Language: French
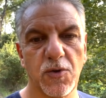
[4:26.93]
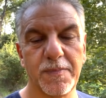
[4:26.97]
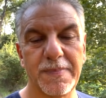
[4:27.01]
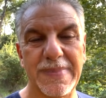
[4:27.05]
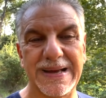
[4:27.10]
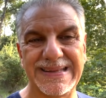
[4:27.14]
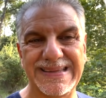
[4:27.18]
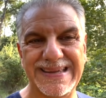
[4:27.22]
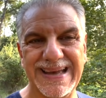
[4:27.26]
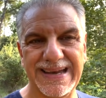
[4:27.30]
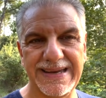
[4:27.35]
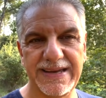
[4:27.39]

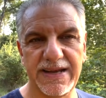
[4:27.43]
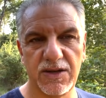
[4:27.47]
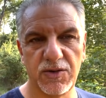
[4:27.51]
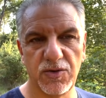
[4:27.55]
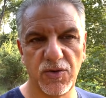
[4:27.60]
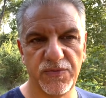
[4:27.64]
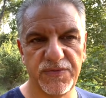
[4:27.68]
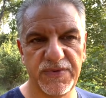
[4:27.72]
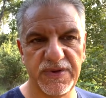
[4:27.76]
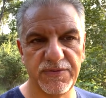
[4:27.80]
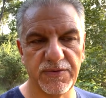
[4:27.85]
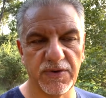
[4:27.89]
matérielle de
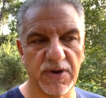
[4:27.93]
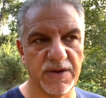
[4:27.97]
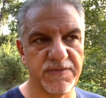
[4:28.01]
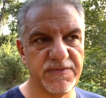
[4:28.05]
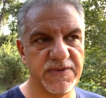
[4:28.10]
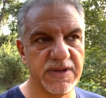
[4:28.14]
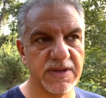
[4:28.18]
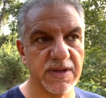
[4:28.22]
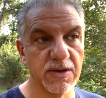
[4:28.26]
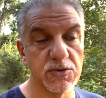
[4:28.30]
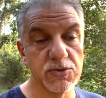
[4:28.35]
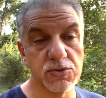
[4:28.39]
vivre la
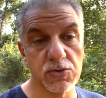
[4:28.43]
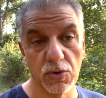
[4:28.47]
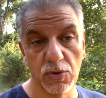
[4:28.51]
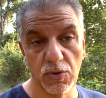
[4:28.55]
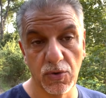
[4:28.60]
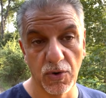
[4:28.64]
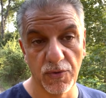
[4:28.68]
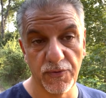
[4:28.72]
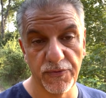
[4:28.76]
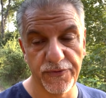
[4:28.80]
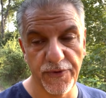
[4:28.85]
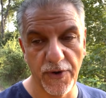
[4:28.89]
vie, dans son
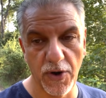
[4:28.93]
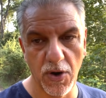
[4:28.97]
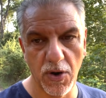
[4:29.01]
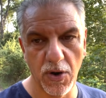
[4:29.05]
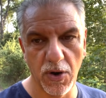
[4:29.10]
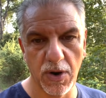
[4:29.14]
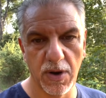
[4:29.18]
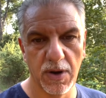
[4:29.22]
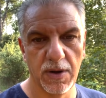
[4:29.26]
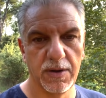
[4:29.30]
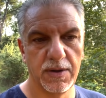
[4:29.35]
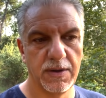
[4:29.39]

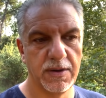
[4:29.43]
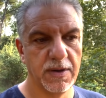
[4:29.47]
confort,